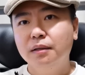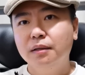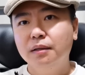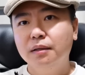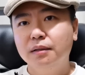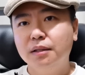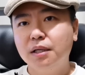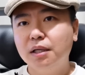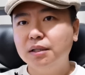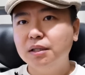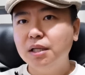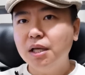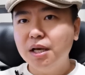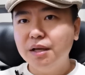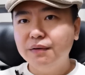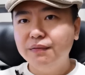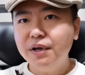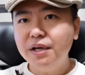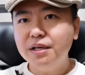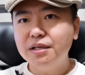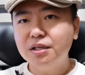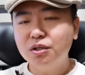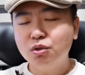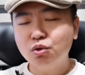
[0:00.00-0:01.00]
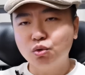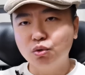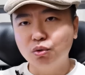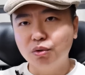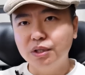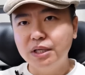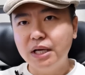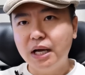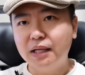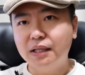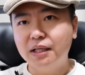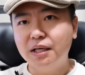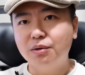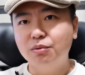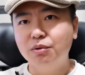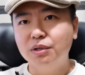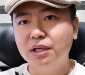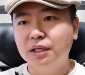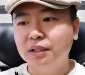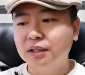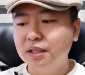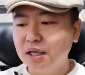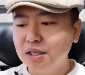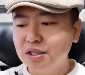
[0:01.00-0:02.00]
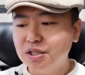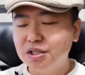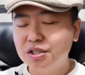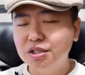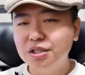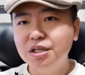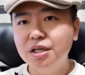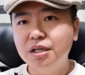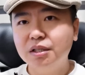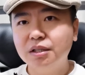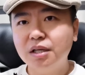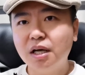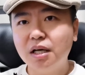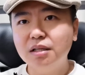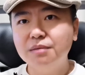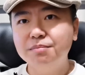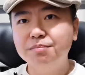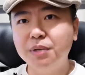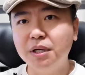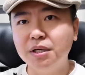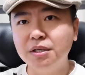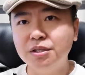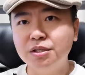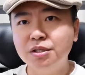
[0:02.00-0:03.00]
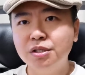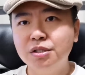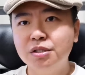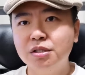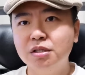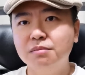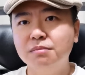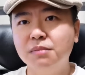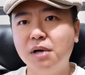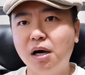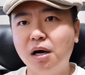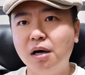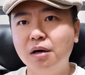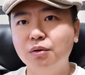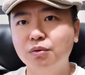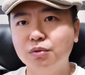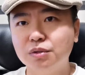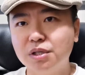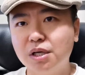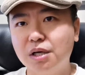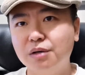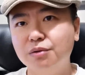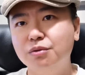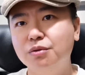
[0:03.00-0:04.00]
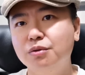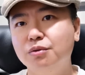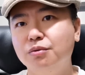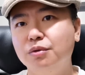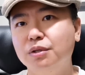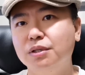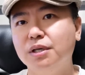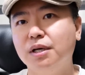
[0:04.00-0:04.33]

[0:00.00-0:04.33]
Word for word: 它地理位置处于亚太国家，但实际上它的本质是什么？昂鲁萨逊国。